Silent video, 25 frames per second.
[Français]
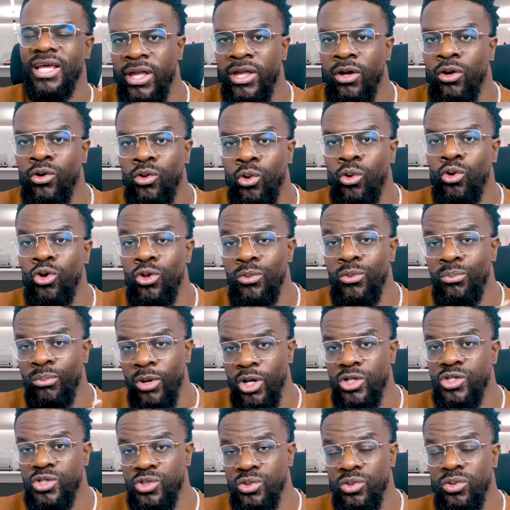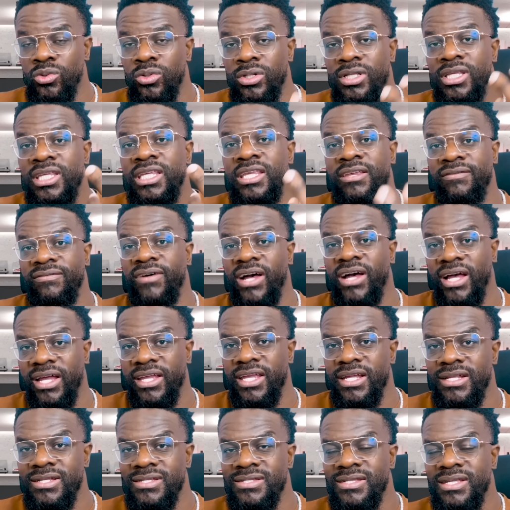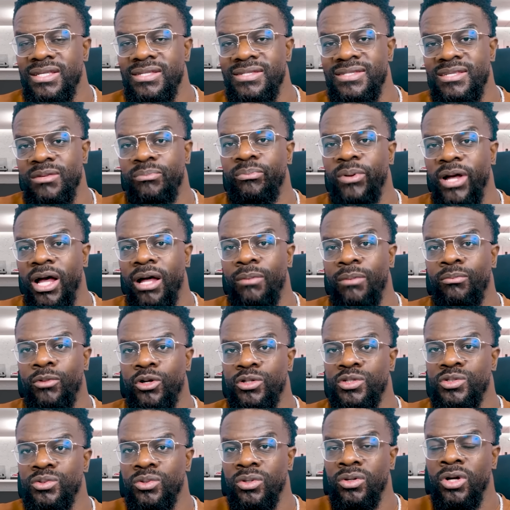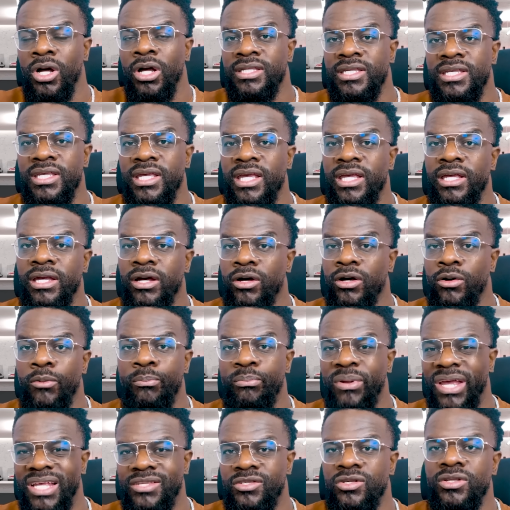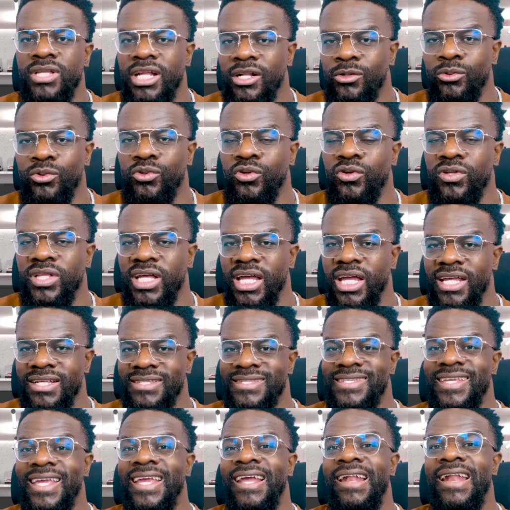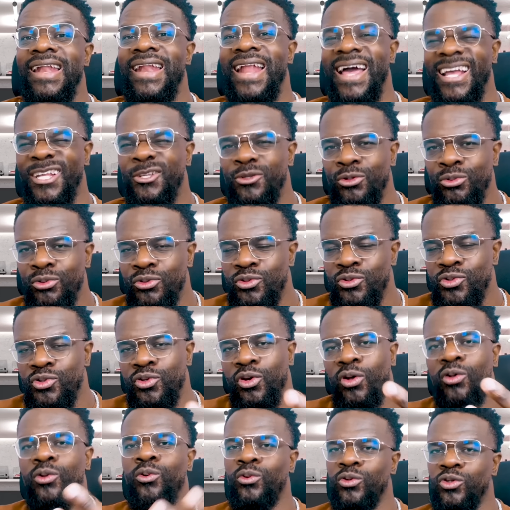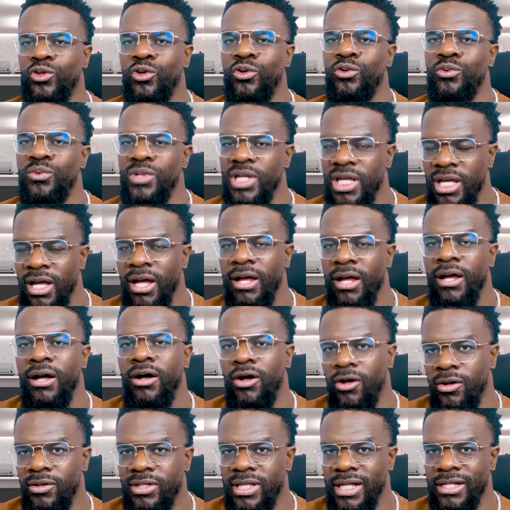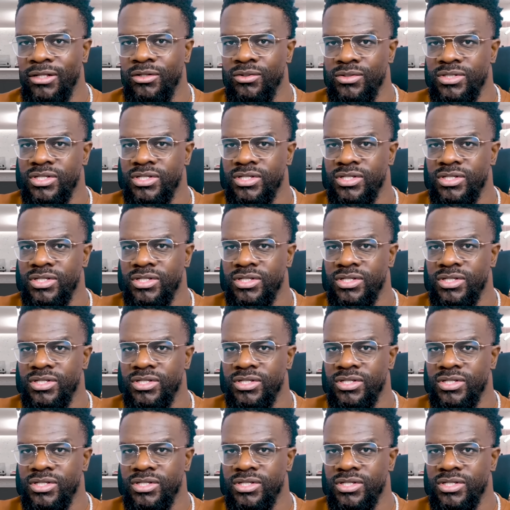Et en gros, le morceau qu'il va réaliser, c'est pas un morceau qui est euh, personnel contre Drake, c'est la culture contre lui en quelque